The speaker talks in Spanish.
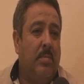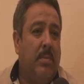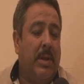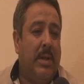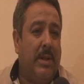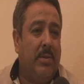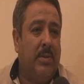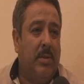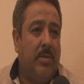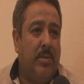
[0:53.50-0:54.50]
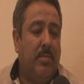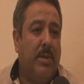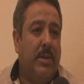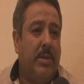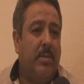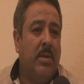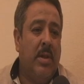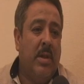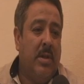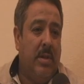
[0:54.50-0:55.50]
manejándose los nombres de ellos
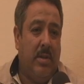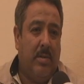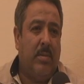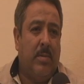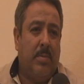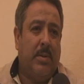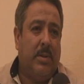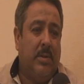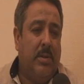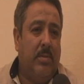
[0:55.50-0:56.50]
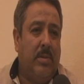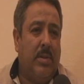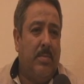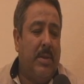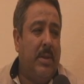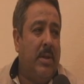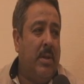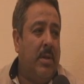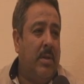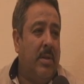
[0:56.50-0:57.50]
y creo que pues de una u otra
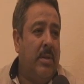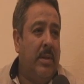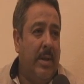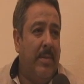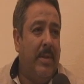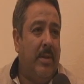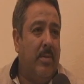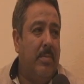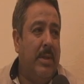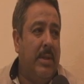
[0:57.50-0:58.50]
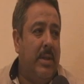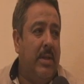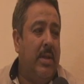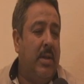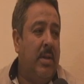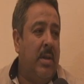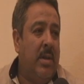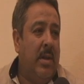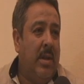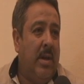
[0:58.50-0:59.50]
manera debe de convenirle a,
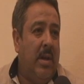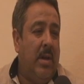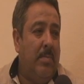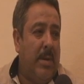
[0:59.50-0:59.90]
a